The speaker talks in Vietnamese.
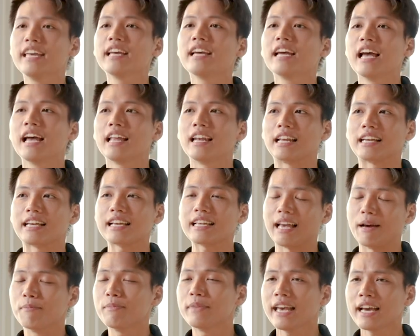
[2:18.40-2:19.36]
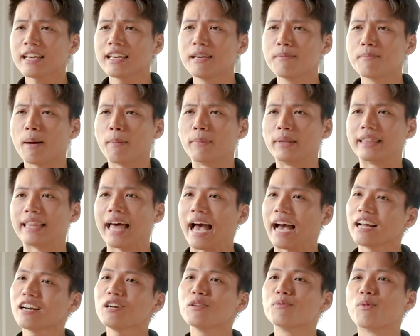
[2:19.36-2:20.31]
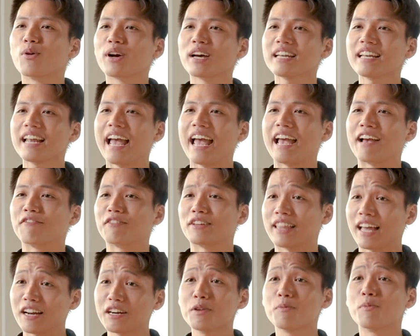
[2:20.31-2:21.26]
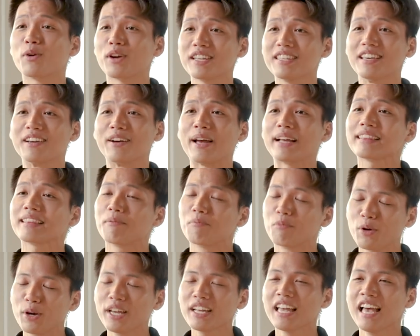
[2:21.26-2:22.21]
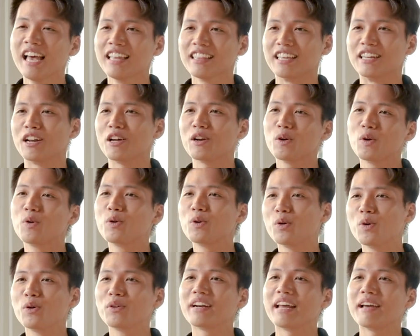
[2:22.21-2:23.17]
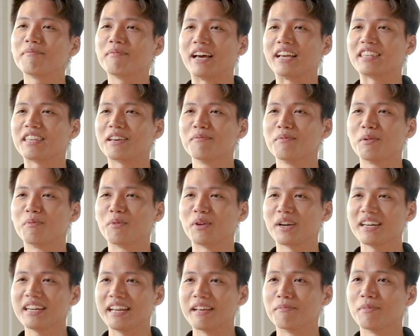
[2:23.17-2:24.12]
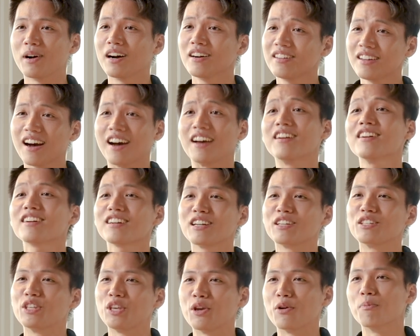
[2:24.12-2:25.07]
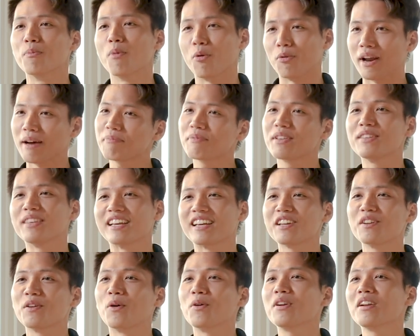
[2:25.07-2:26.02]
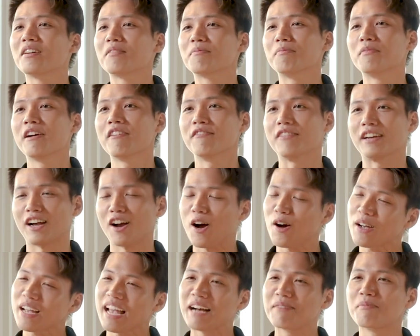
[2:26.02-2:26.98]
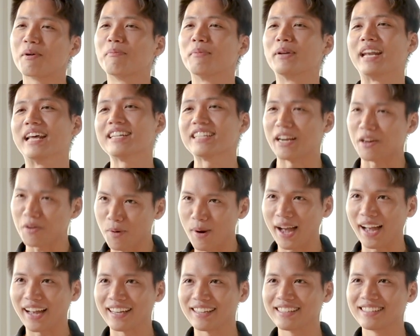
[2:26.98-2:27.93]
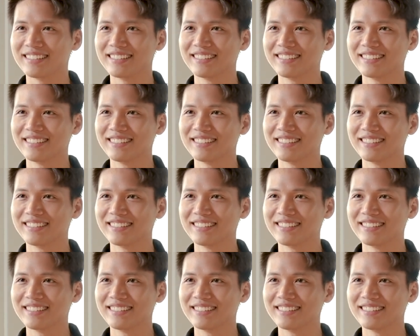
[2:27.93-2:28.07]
nhiên là cái cảm giác khi mà mình thắng được một khách hàng và thắng được một cái dự án tâm huyết thì nó luôn luôn đem lại cho mình cái niềm hứng khởi rất là nhiều bù đắp cho những cái nỗ lực và khó khăn mà mình đã trải qua